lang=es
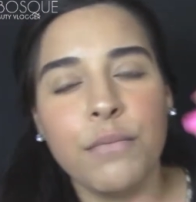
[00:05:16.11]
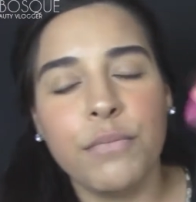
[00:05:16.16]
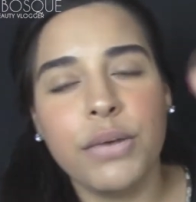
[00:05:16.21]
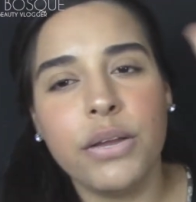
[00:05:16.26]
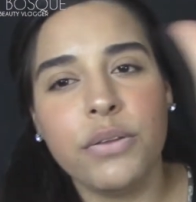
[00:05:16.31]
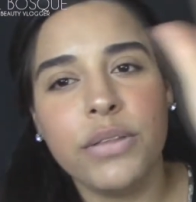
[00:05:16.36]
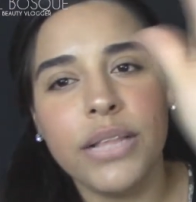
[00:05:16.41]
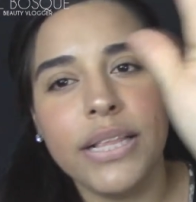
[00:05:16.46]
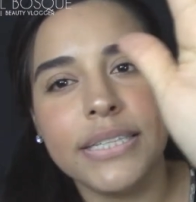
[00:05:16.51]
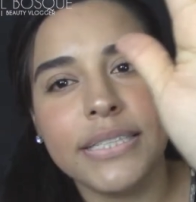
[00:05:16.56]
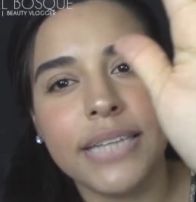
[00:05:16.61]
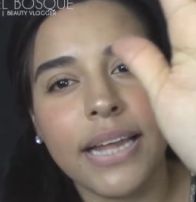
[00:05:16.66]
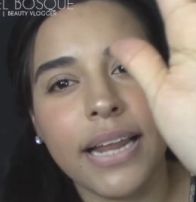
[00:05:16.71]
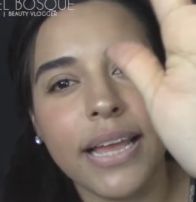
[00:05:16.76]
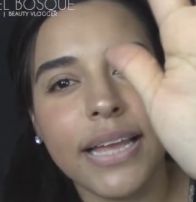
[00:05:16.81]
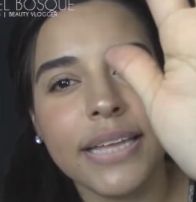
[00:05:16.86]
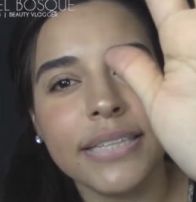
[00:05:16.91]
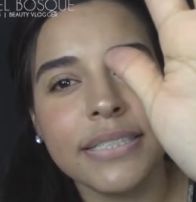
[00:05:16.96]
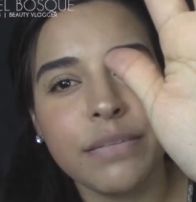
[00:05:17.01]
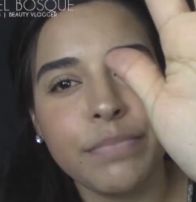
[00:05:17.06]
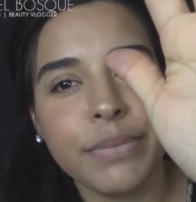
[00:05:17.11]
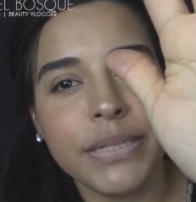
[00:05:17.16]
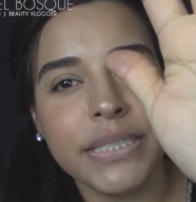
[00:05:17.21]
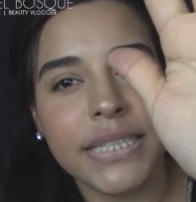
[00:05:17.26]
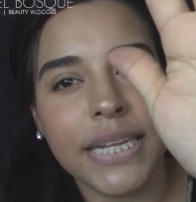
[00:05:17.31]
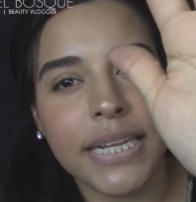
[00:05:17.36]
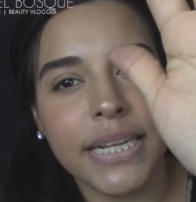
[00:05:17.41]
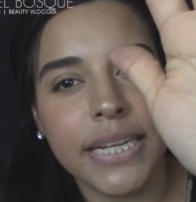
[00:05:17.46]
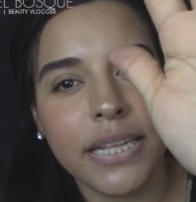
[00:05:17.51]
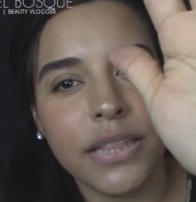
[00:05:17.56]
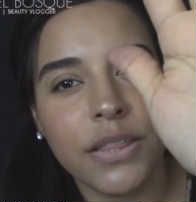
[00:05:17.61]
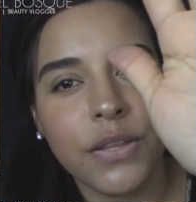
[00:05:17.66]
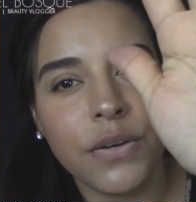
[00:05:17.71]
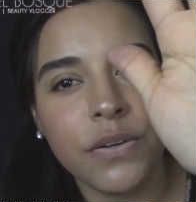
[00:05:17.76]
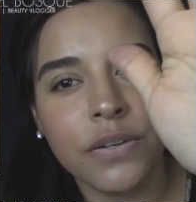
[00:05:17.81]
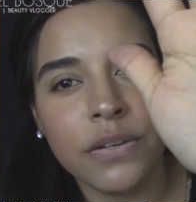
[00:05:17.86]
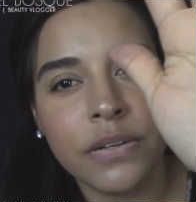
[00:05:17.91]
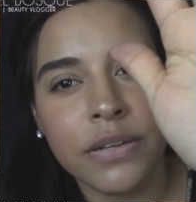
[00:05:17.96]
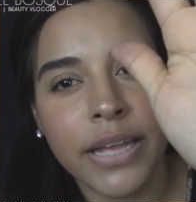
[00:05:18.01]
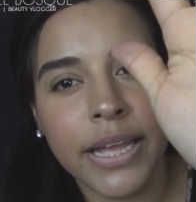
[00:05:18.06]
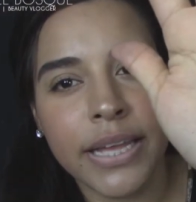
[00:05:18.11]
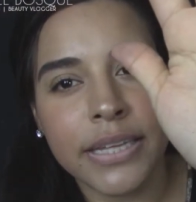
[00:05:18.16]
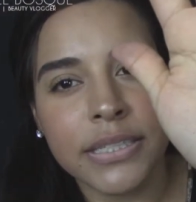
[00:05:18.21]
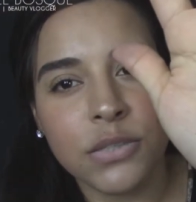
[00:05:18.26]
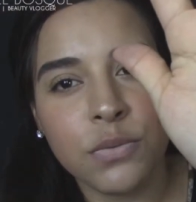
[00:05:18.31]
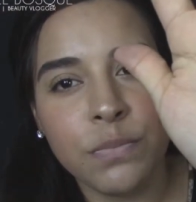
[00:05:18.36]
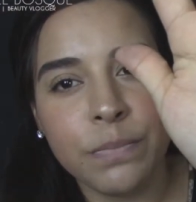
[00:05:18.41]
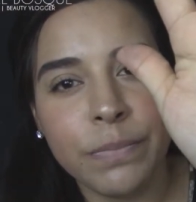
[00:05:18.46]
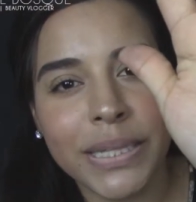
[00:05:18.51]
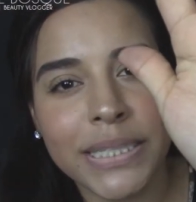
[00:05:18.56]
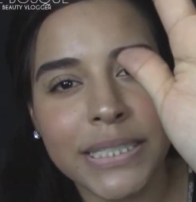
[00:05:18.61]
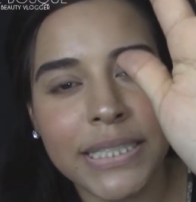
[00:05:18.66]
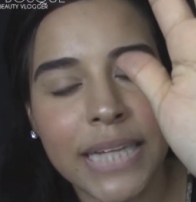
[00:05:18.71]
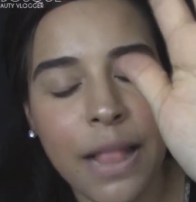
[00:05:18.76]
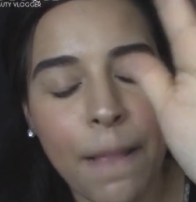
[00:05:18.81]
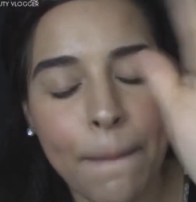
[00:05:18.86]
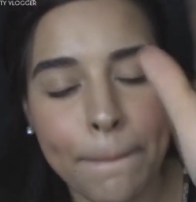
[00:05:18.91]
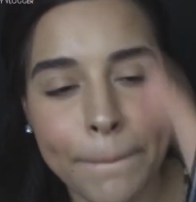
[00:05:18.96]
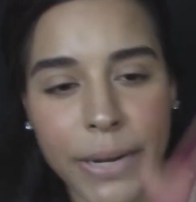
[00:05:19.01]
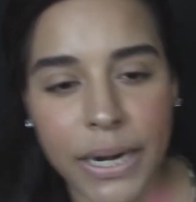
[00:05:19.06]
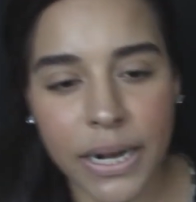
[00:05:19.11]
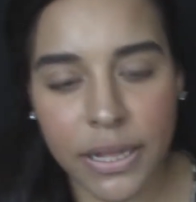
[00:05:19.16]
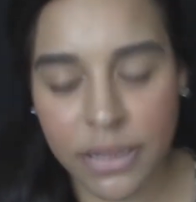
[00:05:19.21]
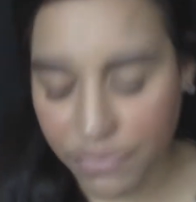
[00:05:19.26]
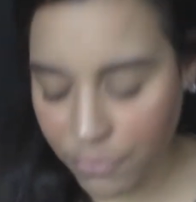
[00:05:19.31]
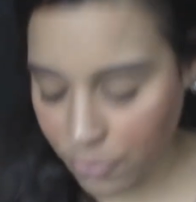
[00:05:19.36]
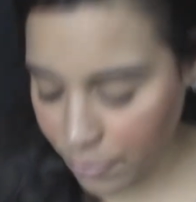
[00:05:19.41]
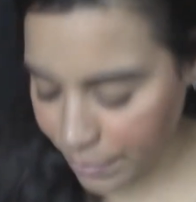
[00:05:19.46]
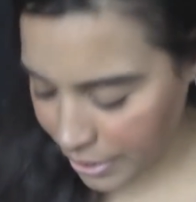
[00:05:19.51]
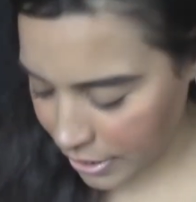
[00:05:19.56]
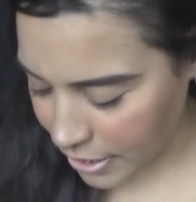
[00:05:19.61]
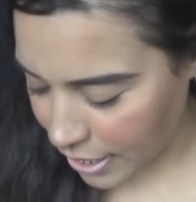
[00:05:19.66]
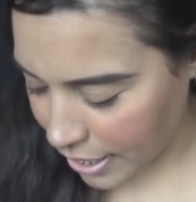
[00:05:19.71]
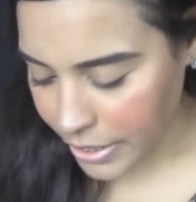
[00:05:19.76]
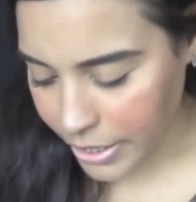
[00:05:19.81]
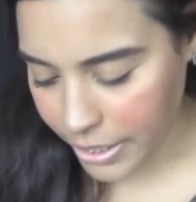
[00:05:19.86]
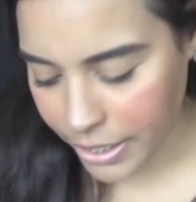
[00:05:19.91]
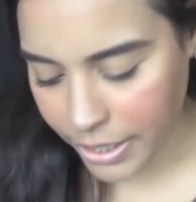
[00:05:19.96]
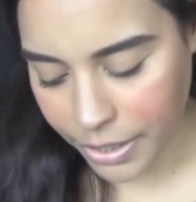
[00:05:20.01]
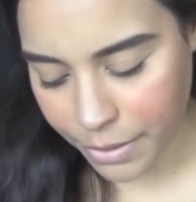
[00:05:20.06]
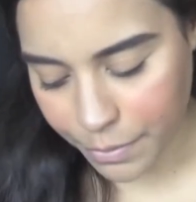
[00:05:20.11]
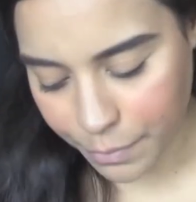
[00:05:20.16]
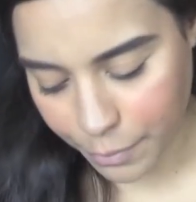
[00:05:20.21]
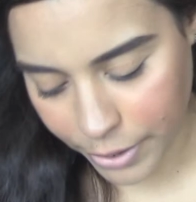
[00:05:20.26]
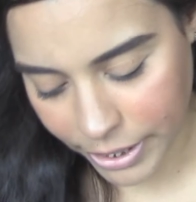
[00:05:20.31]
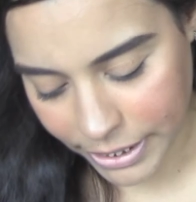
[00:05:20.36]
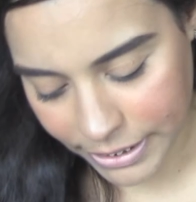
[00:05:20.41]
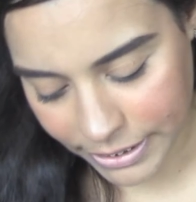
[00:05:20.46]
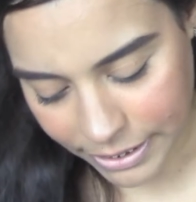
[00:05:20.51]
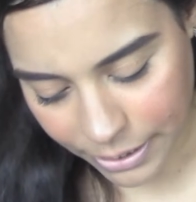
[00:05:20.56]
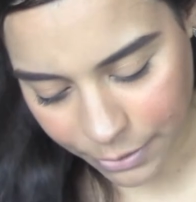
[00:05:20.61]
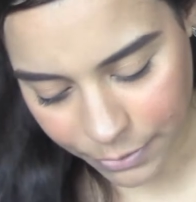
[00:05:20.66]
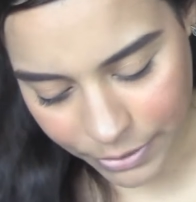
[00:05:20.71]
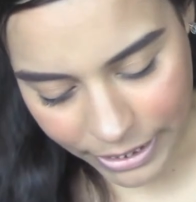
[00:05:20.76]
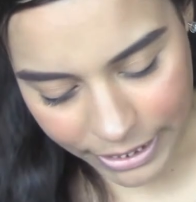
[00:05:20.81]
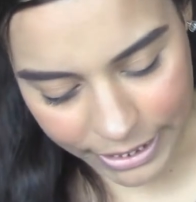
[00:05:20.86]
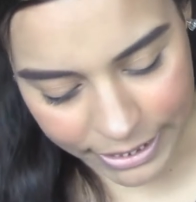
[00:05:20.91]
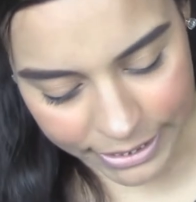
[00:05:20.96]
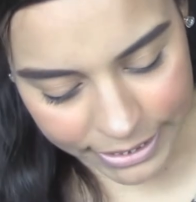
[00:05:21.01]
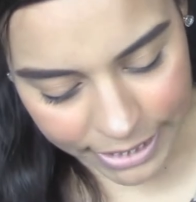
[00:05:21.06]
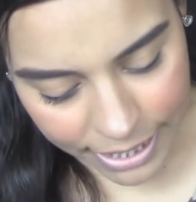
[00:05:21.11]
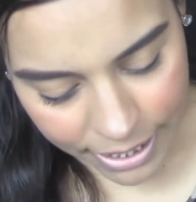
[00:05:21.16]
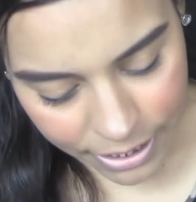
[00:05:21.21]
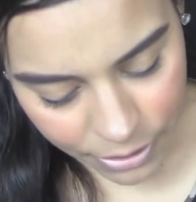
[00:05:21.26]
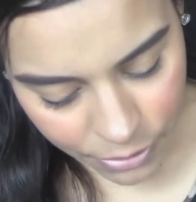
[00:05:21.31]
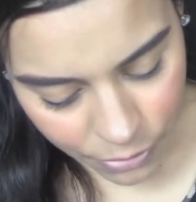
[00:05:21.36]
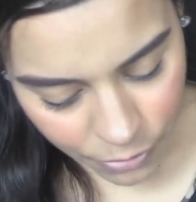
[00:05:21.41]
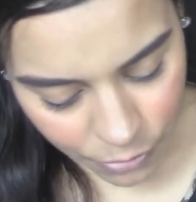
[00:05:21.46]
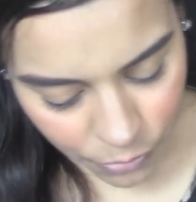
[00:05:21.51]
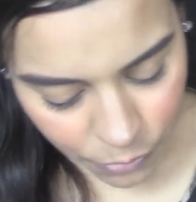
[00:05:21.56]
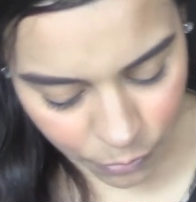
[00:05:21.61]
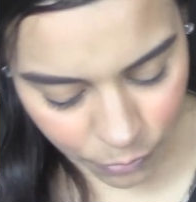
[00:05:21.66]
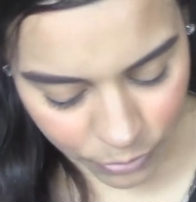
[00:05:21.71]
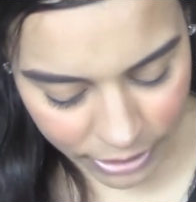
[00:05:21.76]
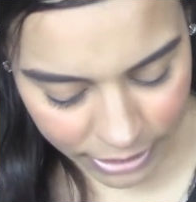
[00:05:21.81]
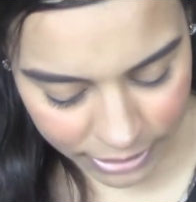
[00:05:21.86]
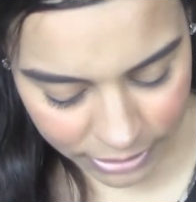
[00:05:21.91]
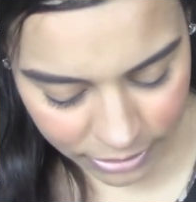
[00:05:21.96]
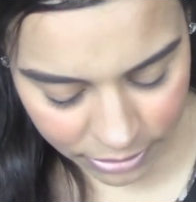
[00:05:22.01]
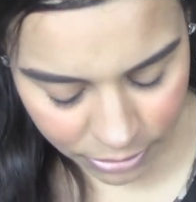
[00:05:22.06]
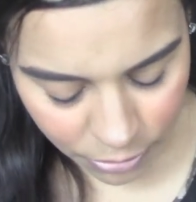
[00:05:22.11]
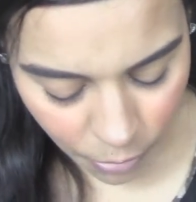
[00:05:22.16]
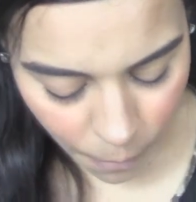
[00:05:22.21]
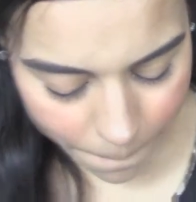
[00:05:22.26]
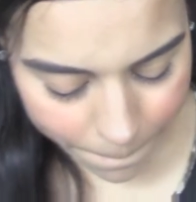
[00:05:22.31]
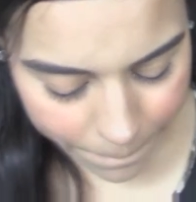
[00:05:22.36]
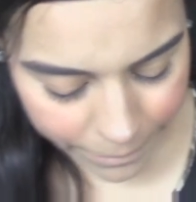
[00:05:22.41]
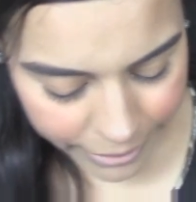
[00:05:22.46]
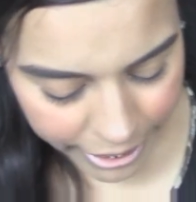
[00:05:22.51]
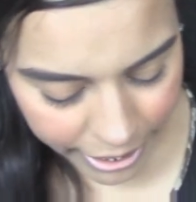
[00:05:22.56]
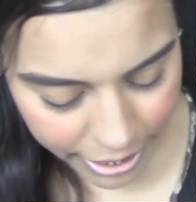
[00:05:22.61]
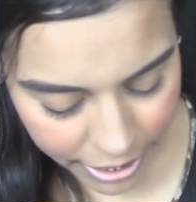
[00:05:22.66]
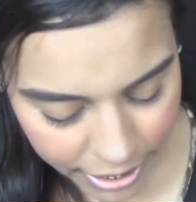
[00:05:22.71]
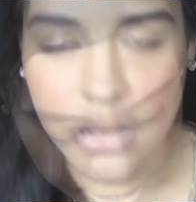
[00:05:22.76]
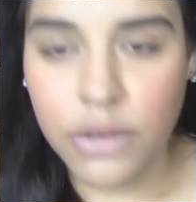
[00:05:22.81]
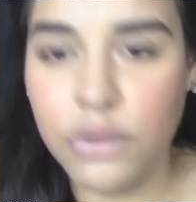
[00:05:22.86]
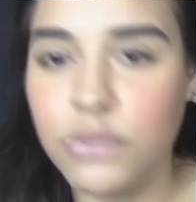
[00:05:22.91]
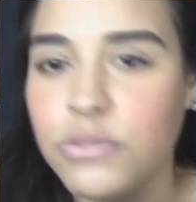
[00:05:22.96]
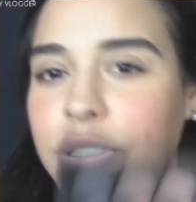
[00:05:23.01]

Voy a utilizar este pincelito, que es un pincel para difuminar. Y voy a estar utilizando una sombra.